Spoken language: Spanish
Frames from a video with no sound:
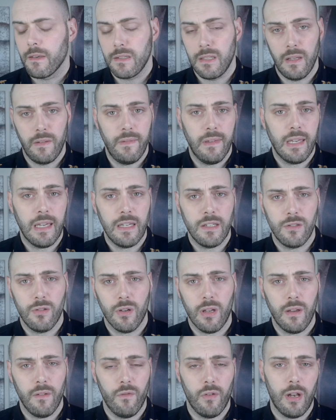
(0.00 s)
¿Significa
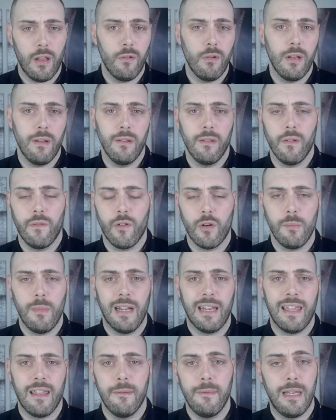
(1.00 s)
esto que fuera de un evento
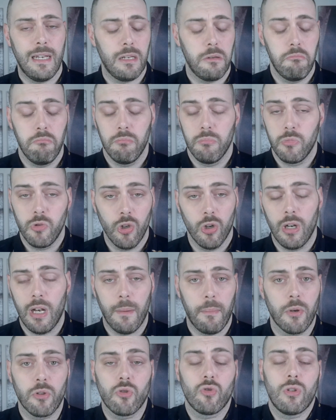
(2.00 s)
formal queda mal? No,
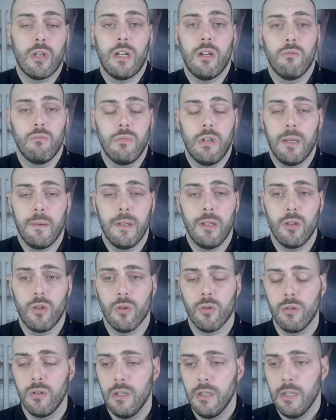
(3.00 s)
la puedes usar en un
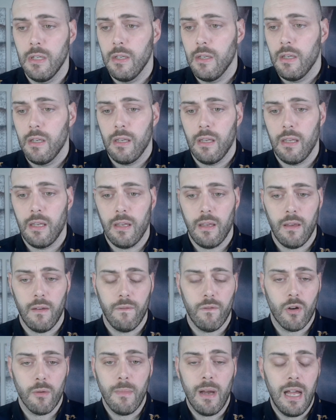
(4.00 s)
evento eh,
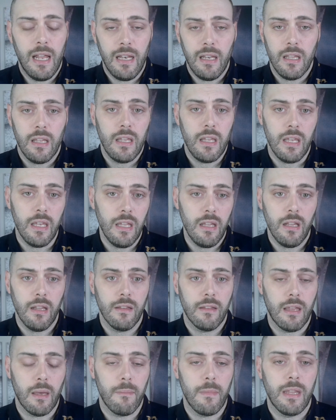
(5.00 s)
formal y
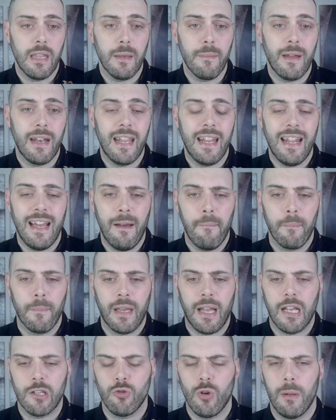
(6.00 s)
también de manera
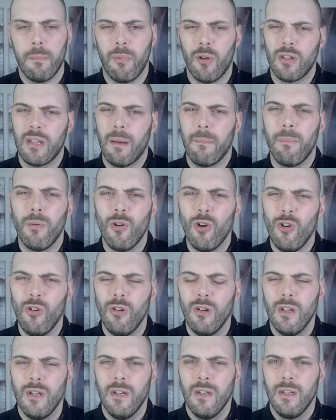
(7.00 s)
casual, pero
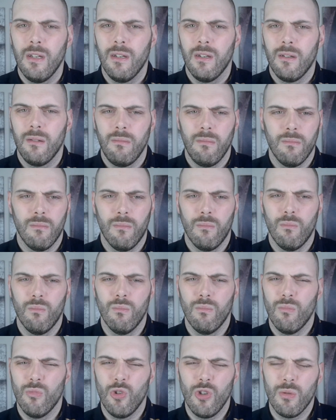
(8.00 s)
tampoco
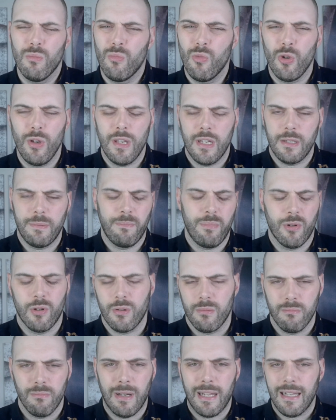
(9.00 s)
muy muy
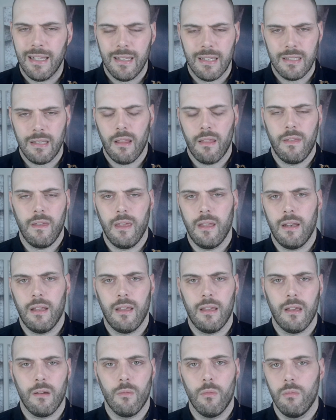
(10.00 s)
sport, ¿vale? Es decir,
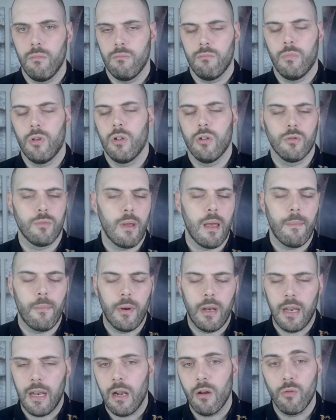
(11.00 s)
eh, bueno, os voy a
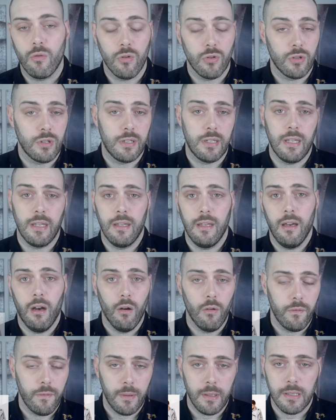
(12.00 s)
poner algunos eh,
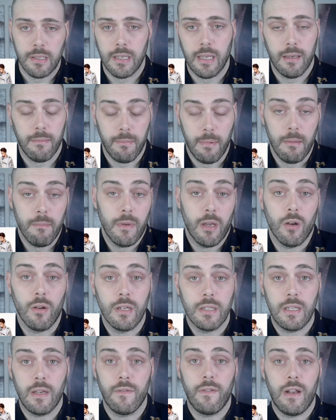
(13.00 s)
outfits que van bien
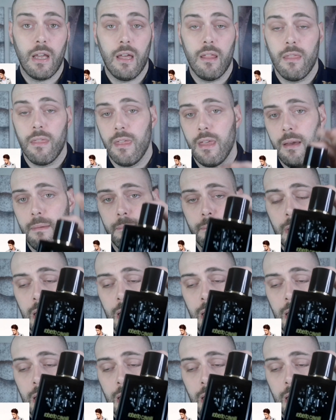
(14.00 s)
con esta fragancia,